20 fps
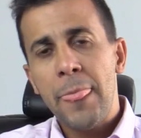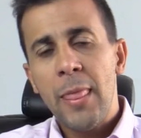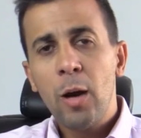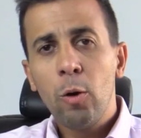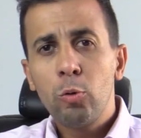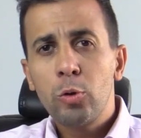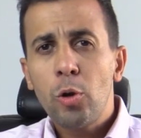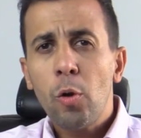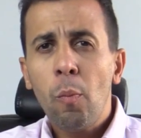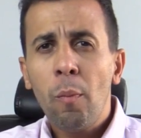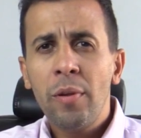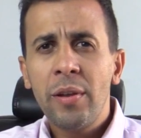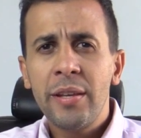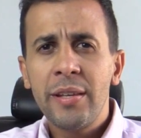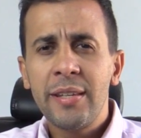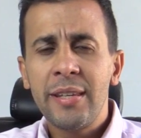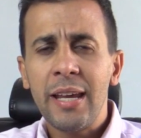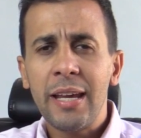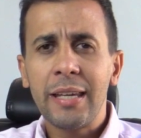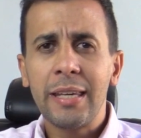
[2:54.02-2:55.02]
Eu costumo
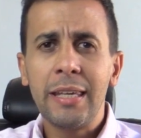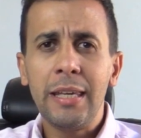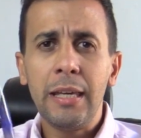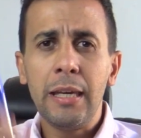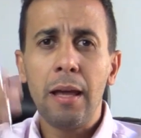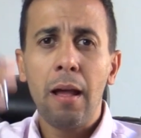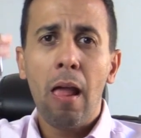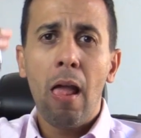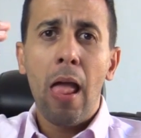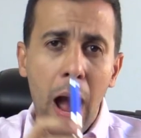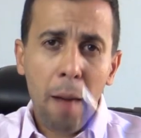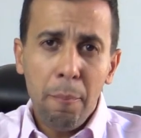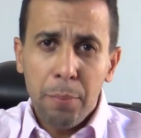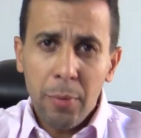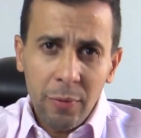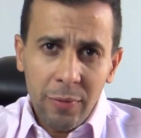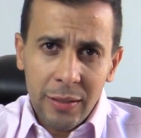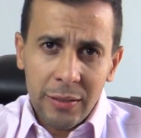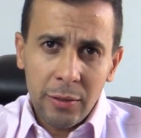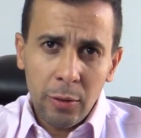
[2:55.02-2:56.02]
dizer que
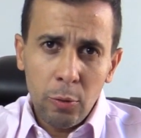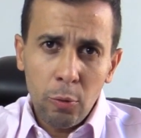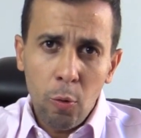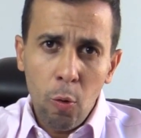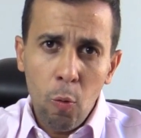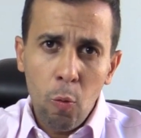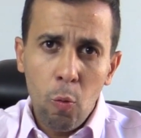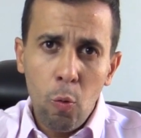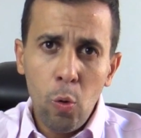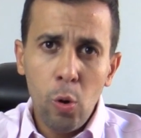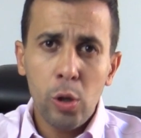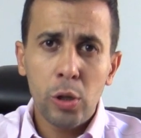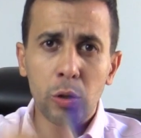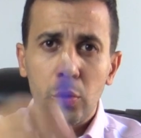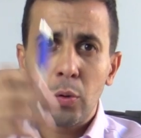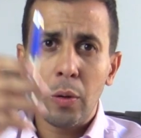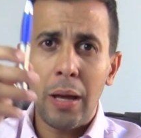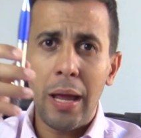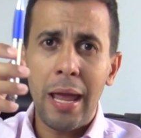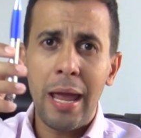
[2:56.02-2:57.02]
aprovação em
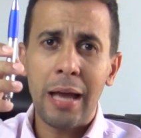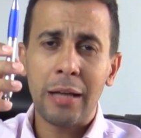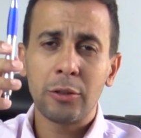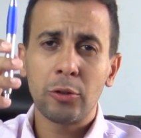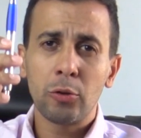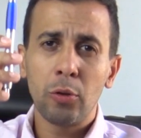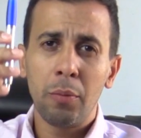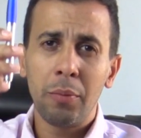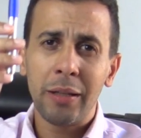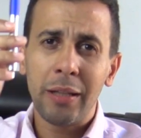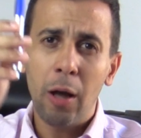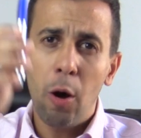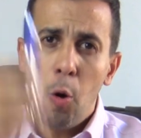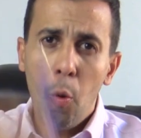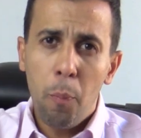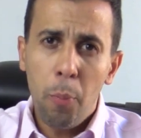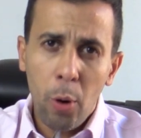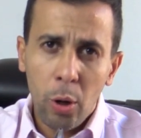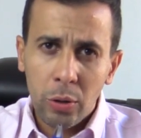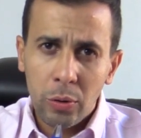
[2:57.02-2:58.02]
concurso é a soma da
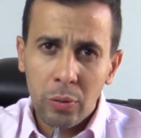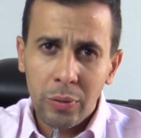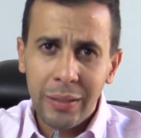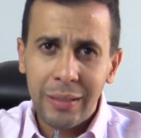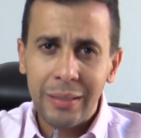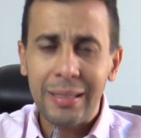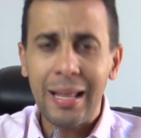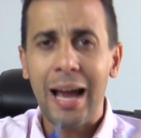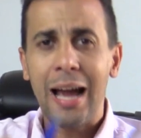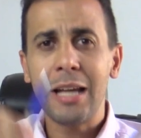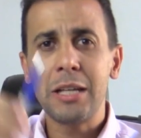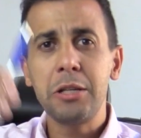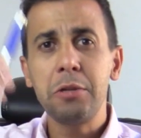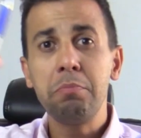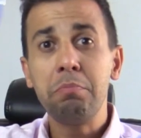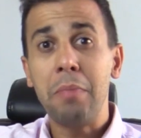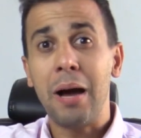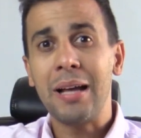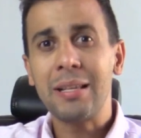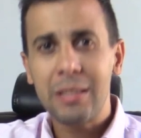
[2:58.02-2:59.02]
oportunidade
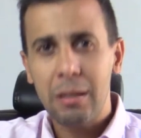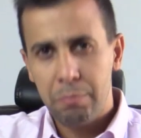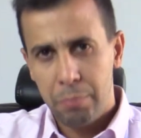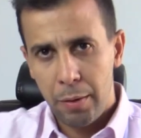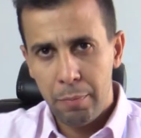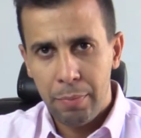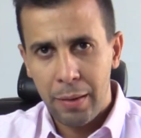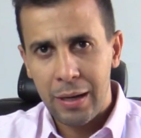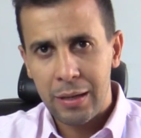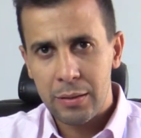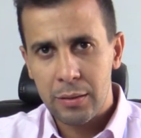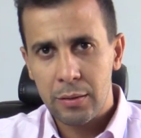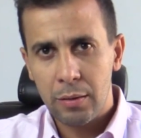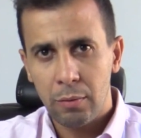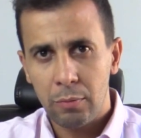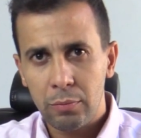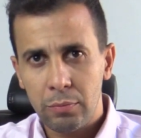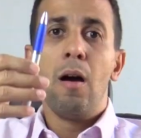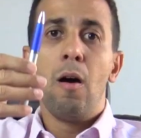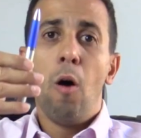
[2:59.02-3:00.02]
mais a preparação.